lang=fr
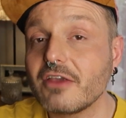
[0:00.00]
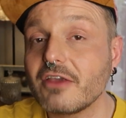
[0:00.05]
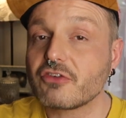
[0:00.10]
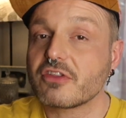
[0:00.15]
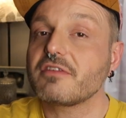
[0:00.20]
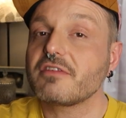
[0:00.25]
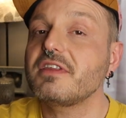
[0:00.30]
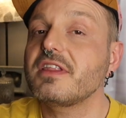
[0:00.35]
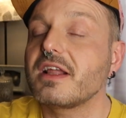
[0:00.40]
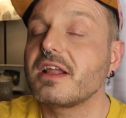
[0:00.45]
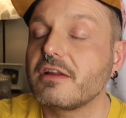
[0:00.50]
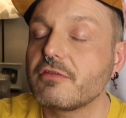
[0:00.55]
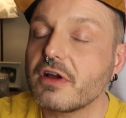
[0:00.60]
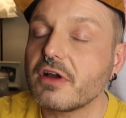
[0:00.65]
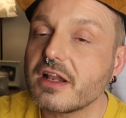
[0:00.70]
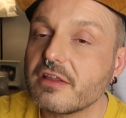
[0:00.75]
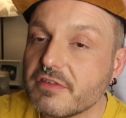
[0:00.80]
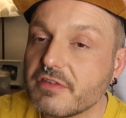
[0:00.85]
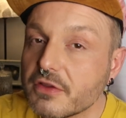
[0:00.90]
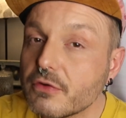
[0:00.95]
Et je t'invite à aller
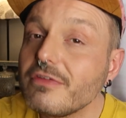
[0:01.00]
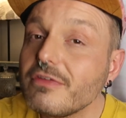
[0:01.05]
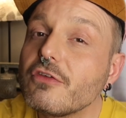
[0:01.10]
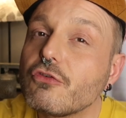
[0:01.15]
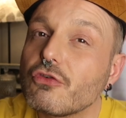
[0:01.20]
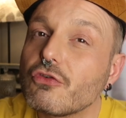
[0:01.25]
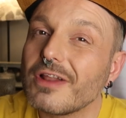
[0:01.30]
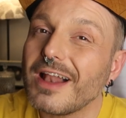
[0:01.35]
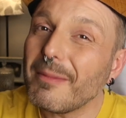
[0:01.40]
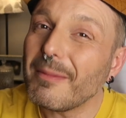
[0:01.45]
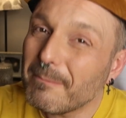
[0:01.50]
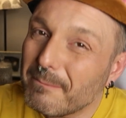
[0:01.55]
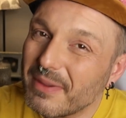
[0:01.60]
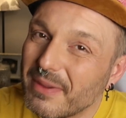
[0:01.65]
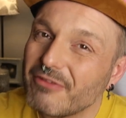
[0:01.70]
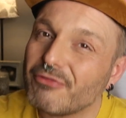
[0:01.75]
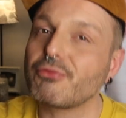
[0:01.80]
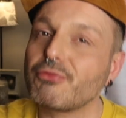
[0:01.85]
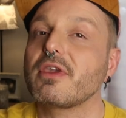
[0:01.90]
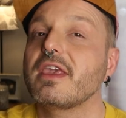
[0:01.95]
voir la vidéo si tu ne l'as
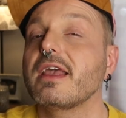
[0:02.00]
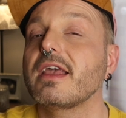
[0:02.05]
pas vue.